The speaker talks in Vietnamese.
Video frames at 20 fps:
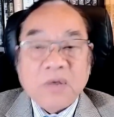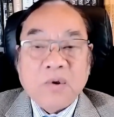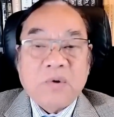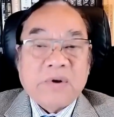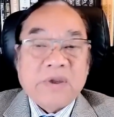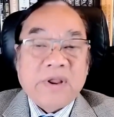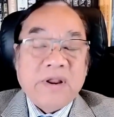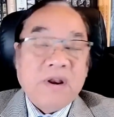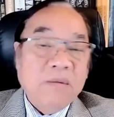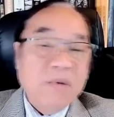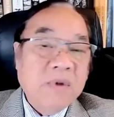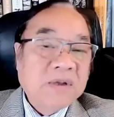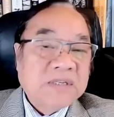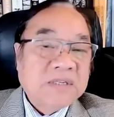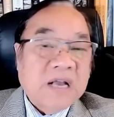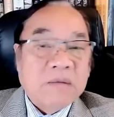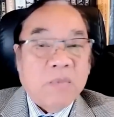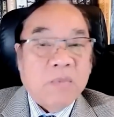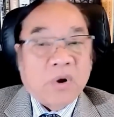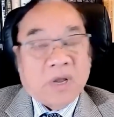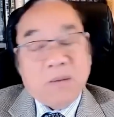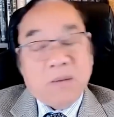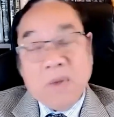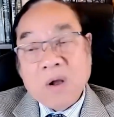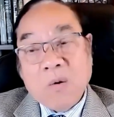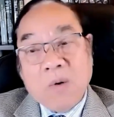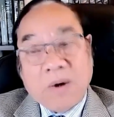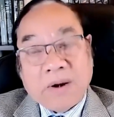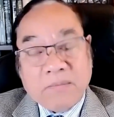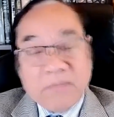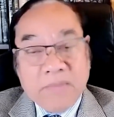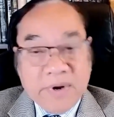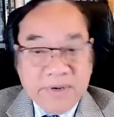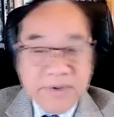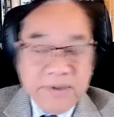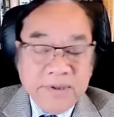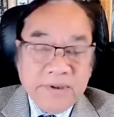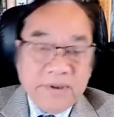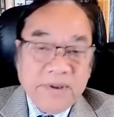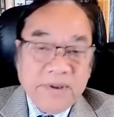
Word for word: Ukraine nó bước sang một cái bước ngoặt mới